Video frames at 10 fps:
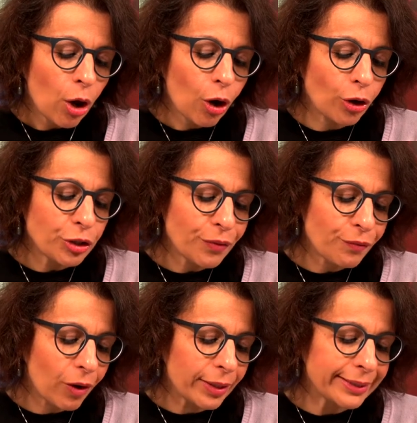Ogni
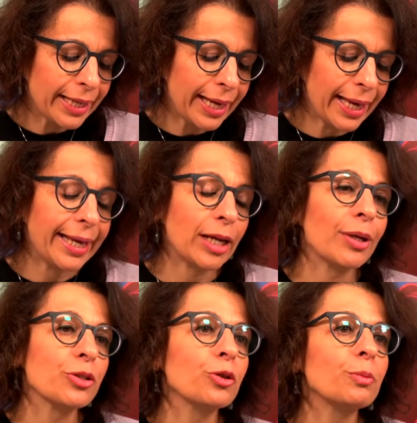volta era
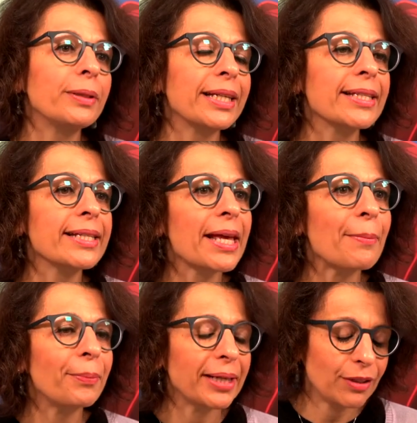una sorpresa
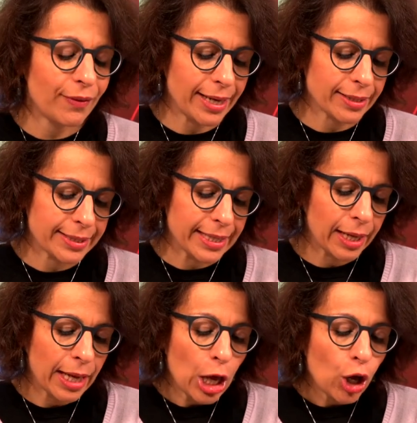sempre diversa.